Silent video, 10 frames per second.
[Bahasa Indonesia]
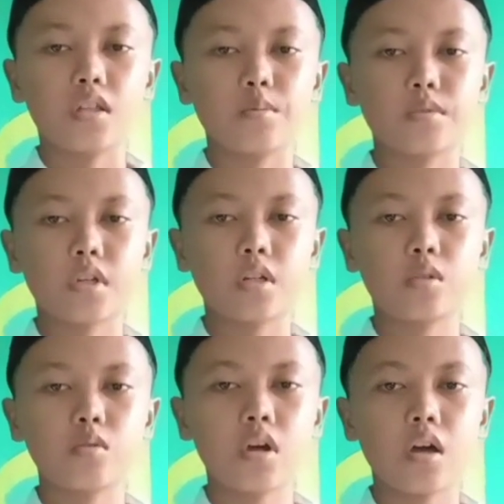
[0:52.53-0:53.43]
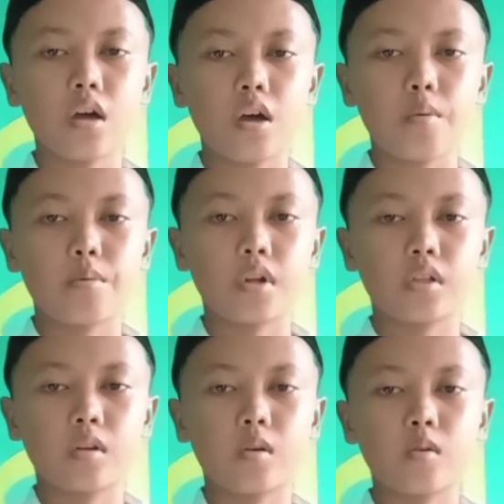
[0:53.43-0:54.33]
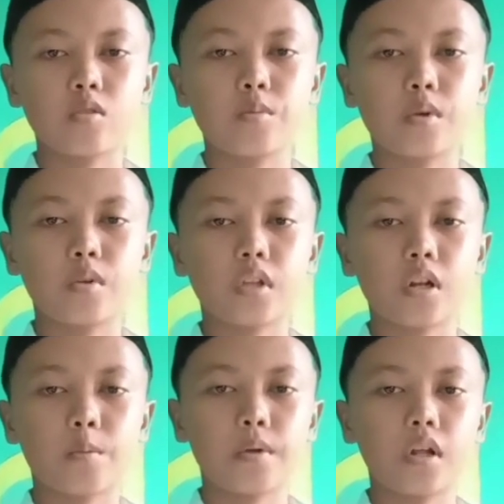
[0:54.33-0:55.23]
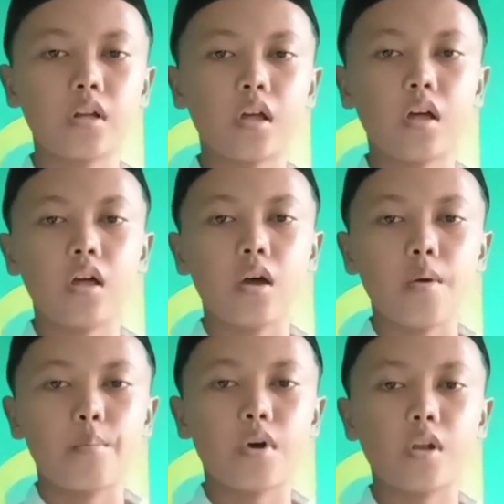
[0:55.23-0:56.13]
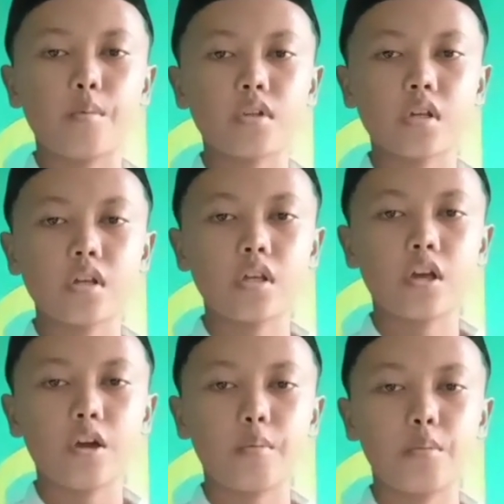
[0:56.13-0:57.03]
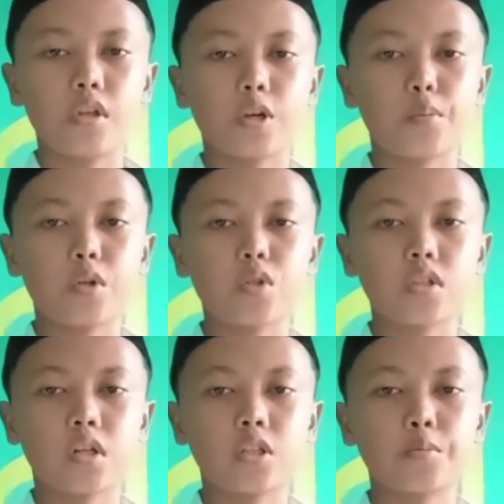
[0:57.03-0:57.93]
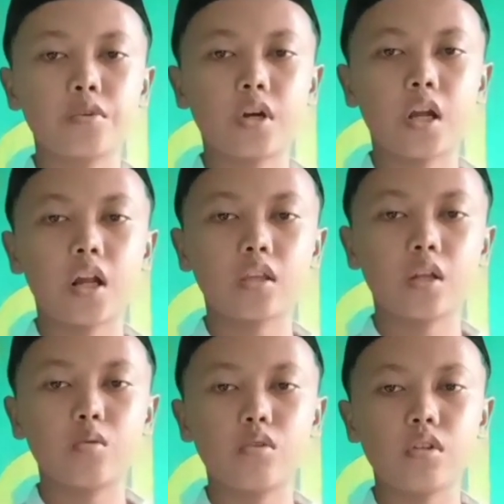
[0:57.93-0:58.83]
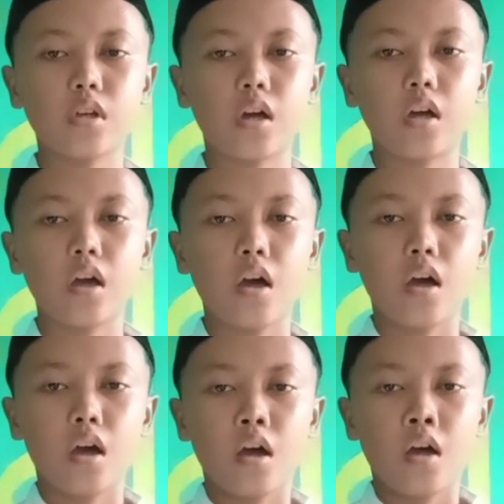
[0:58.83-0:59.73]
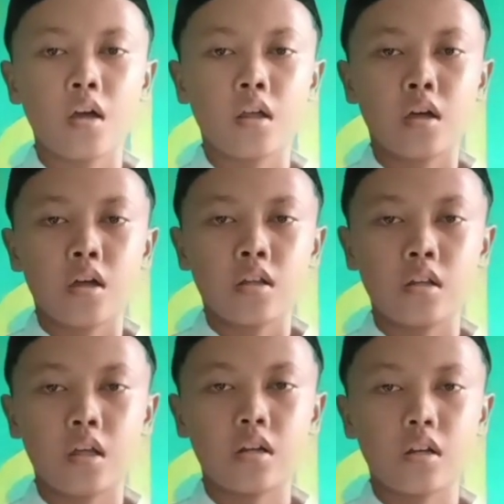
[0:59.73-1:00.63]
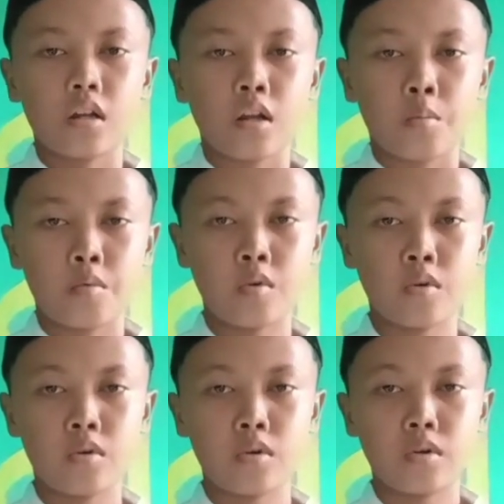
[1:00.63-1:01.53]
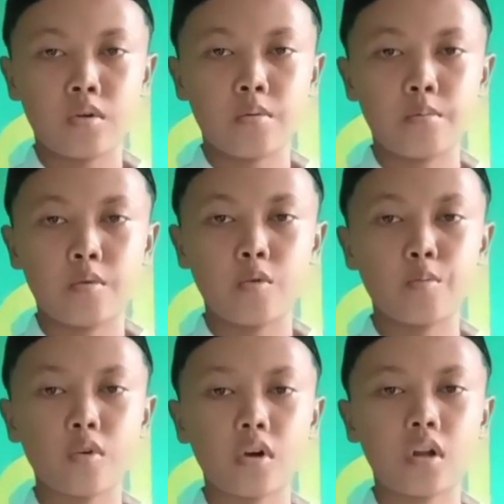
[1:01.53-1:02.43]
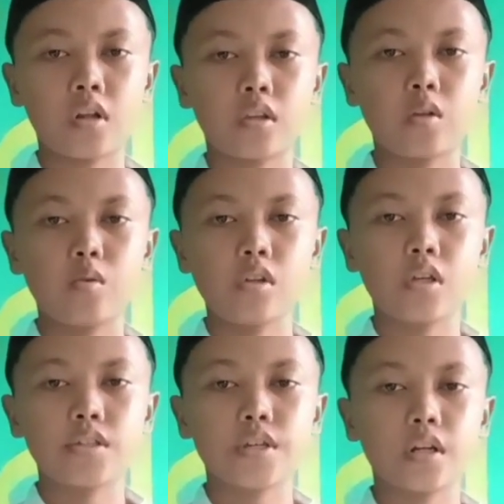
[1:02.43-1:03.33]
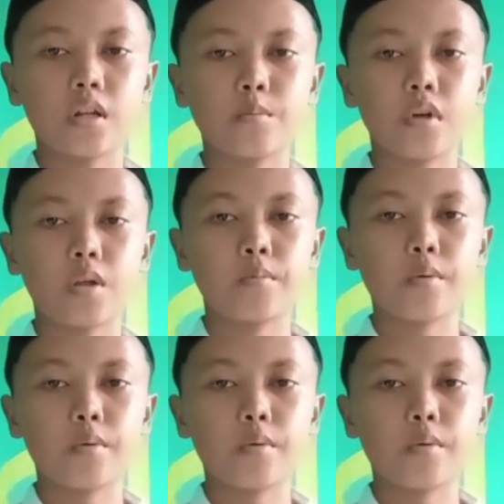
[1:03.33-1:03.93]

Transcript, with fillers: besar itulah perhatian Allah Subhanahu wa taala kepada Anda pada masa ini. Banyak manusia tertipu dengan harta dunia dan mengumpulkan harta dunia siang dan malam